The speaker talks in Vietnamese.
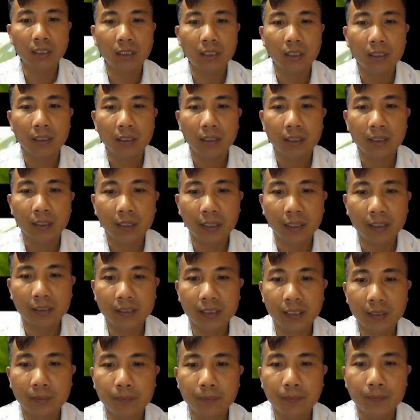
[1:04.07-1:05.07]
chứa
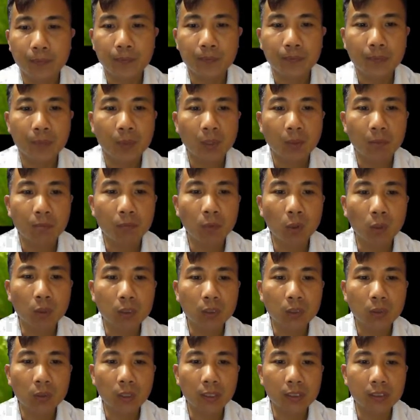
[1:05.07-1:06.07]
enzyme,
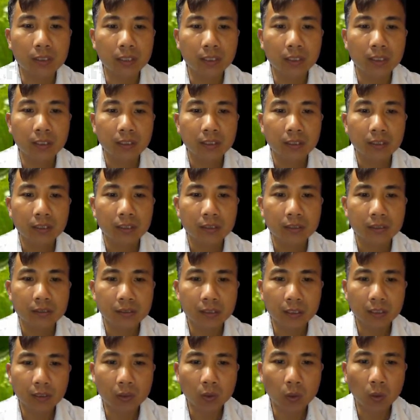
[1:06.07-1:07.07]
một cái loại chất
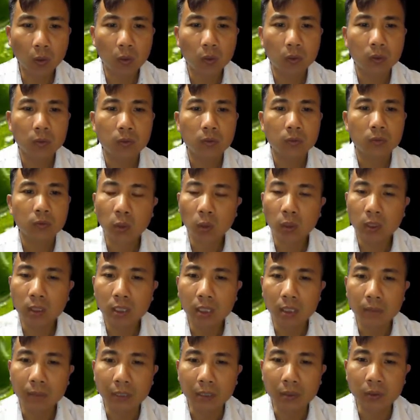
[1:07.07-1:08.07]
rất tốt
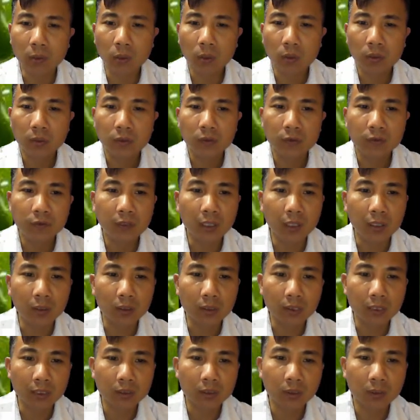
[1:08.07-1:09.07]
cho người bệnh gút,
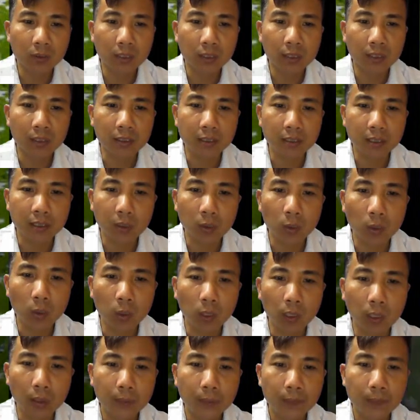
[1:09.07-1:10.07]
vừa có tác dụng là tiêu
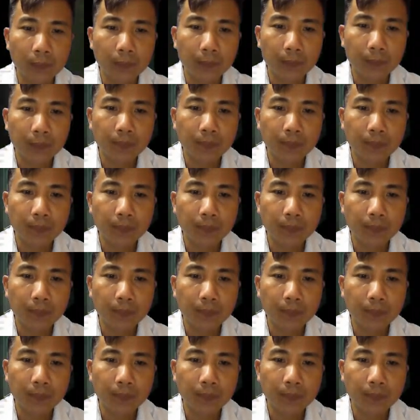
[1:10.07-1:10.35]
hóa